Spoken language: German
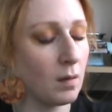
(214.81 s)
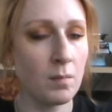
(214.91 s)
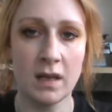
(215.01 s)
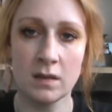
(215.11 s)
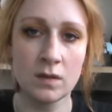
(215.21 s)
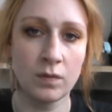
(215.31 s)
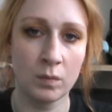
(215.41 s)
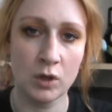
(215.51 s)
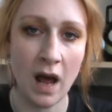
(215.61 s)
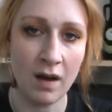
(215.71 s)
meistens
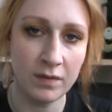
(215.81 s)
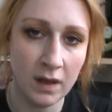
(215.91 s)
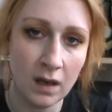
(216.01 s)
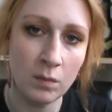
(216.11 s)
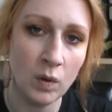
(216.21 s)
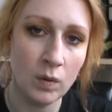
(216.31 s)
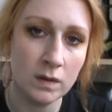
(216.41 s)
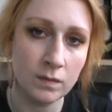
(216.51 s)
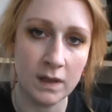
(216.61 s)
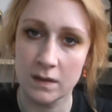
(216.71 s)
vorm Schlafen gehen
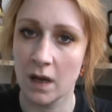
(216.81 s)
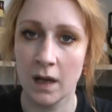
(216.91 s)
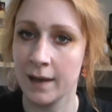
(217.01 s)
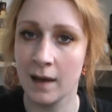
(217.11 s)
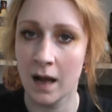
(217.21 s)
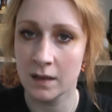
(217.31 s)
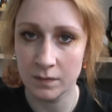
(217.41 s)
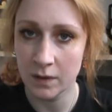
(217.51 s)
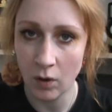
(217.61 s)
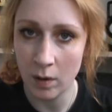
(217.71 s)
benutzt, weil es da ja egal
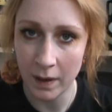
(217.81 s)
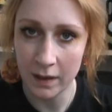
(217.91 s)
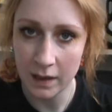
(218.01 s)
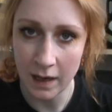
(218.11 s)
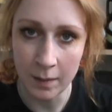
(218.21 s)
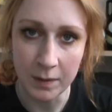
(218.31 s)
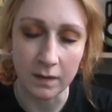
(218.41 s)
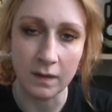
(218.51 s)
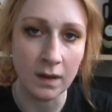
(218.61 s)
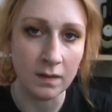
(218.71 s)
ist, wie doll man klebt.
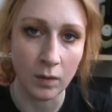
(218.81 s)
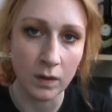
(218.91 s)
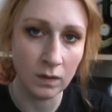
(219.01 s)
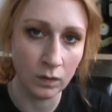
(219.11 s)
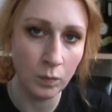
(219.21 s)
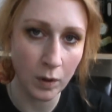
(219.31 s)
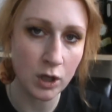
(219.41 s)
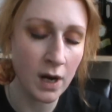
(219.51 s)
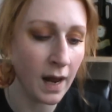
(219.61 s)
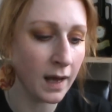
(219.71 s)
Es ist jetzt auch nicht so super
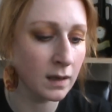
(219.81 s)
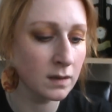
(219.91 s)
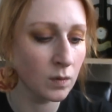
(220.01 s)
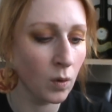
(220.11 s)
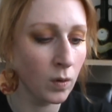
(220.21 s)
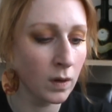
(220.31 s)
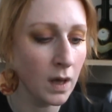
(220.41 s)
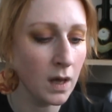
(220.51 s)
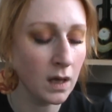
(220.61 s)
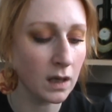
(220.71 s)
schnell eingezogen.
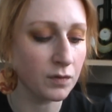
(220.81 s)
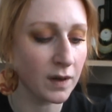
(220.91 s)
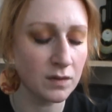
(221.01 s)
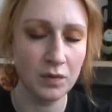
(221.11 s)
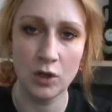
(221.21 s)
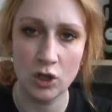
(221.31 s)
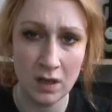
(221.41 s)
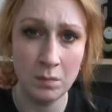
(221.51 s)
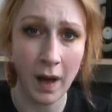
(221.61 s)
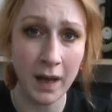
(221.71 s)
Ich fand es für die
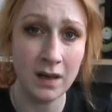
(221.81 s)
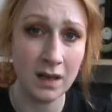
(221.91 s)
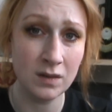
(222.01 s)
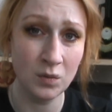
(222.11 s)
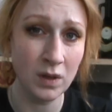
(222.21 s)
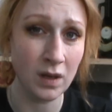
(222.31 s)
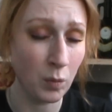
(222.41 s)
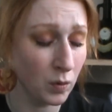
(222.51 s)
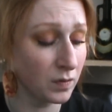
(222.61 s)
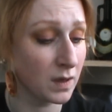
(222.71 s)
Schienbeine ganz gut. Ich habe
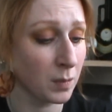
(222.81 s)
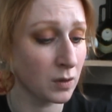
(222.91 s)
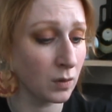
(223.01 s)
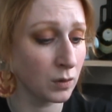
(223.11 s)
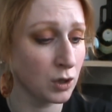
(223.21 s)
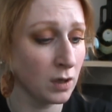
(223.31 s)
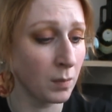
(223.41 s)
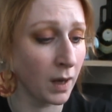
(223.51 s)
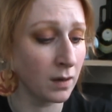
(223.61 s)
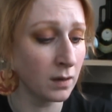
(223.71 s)
unfassbar trockene
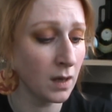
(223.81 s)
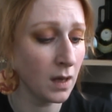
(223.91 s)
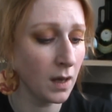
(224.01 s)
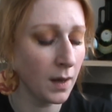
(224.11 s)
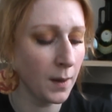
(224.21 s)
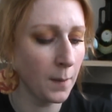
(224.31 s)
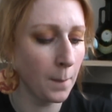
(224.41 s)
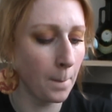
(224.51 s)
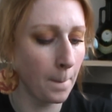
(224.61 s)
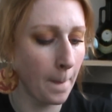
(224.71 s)
Schienbeine.
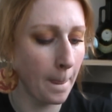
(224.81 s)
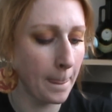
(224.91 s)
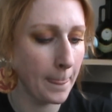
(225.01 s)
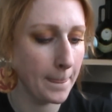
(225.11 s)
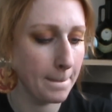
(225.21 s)
Hm.